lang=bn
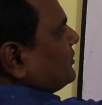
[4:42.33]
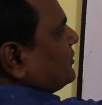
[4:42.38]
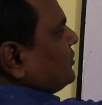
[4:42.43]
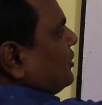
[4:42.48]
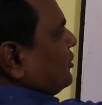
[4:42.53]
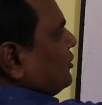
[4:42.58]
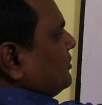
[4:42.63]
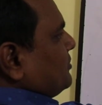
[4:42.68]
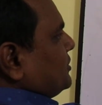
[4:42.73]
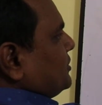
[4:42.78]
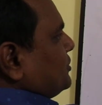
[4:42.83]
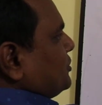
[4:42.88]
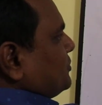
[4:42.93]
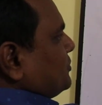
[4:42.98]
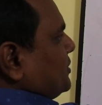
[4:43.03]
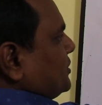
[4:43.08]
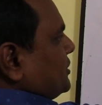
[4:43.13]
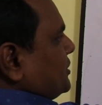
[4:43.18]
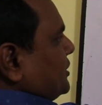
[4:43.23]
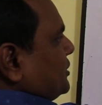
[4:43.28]
সকল বিন্দুতে
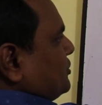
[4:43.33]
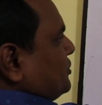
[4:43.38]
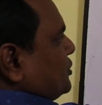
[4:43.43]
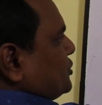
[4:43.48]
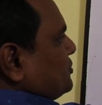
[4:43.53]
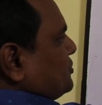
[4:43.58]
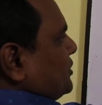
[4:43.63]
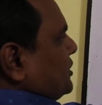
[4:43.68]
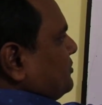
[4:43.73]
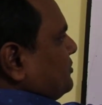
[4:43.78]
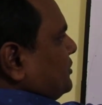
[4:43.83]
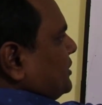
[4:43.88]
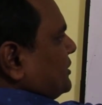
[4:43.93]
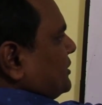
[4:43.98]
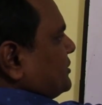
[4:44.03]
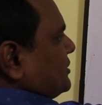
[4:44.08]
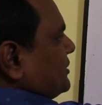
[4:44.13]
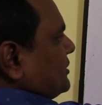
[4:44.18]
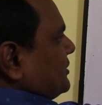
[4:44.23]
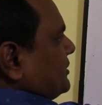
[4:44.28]
উৎপাদন কিন্তু দশ মনই
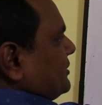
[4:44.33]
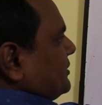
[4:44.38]
বোঝাচ্ছে